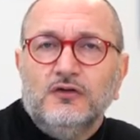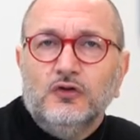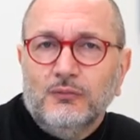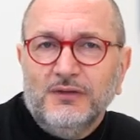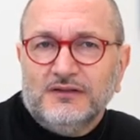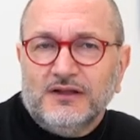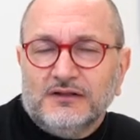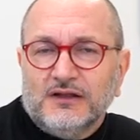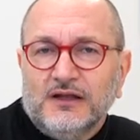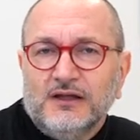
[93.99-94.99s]
non
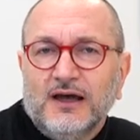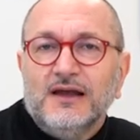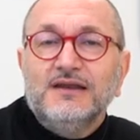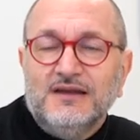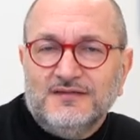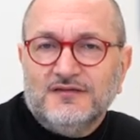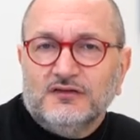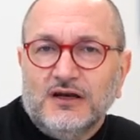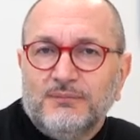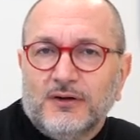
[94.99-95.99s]
mettetele all'inizio delle